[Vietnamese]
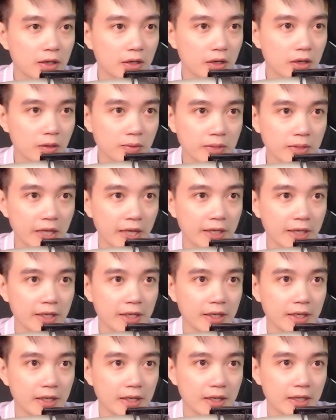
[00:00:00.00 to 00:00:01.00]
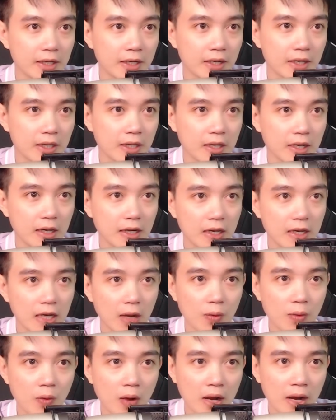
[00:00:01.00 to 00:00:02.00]
Đúng vậy,
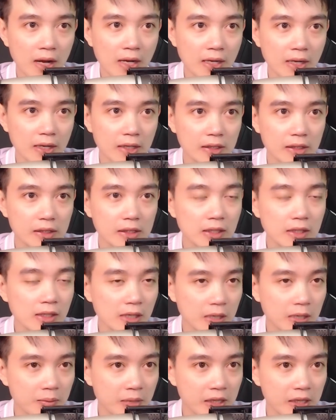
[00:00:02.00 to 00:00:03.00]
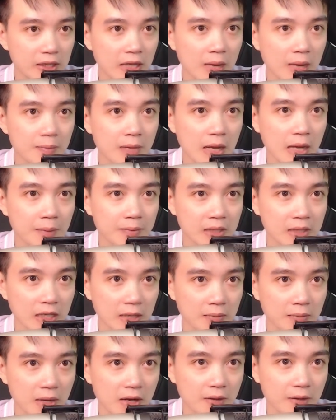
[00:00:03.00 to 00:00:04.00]
lão Hóa chính là bị tham lam che
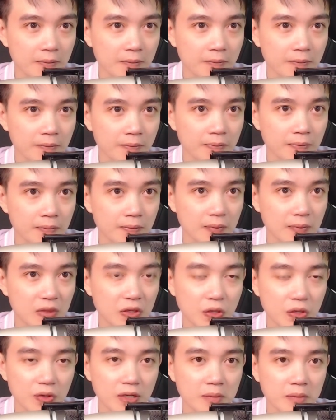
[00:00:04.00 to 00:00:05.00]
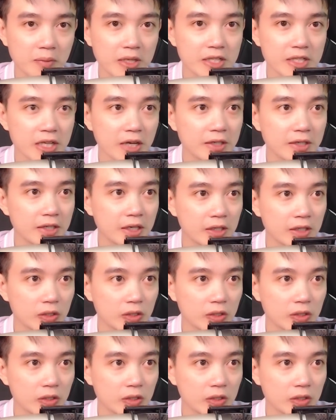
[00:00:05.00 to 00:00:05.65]
mắt, cho nên mới trở nên